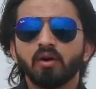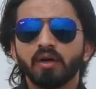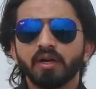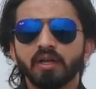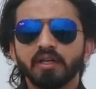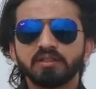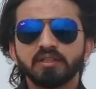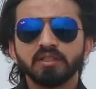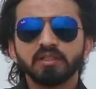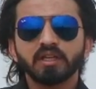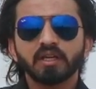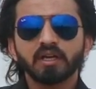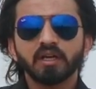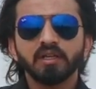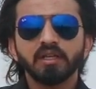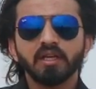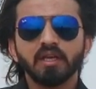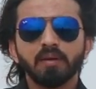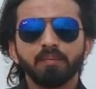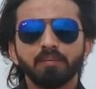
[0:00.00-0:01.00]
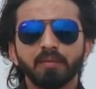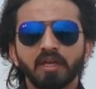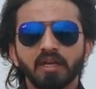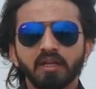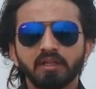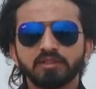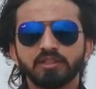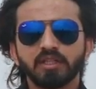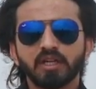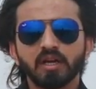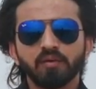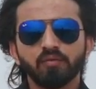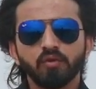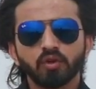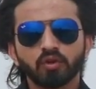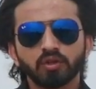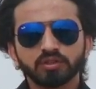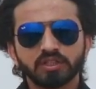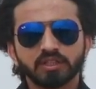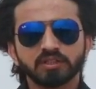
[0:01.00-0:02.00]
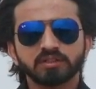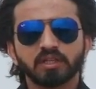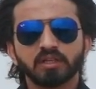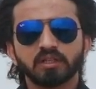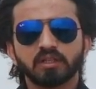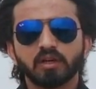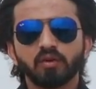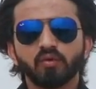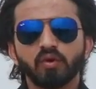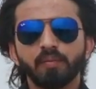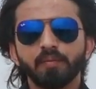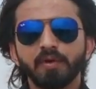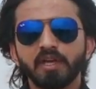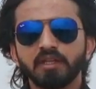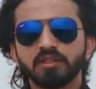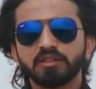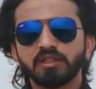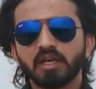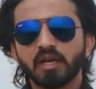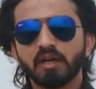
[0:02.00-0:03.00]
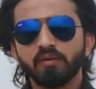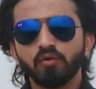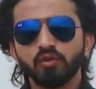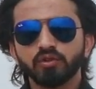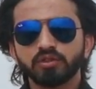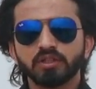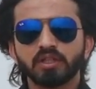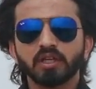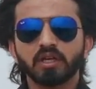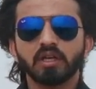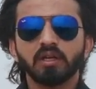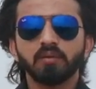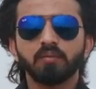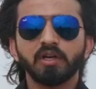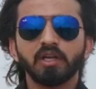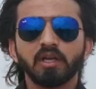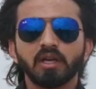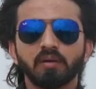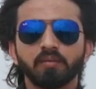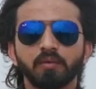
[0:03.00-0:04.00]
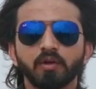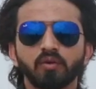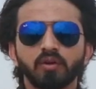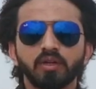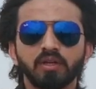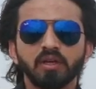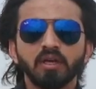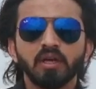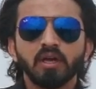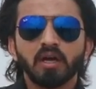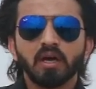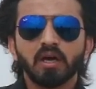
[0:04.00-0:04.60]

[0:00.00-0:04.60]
और इसी तरह ये मेन जिना एवन्यू को सेस करता हुआ मेन जिना एवन्यू से तकरीबन यहाँ पर कोई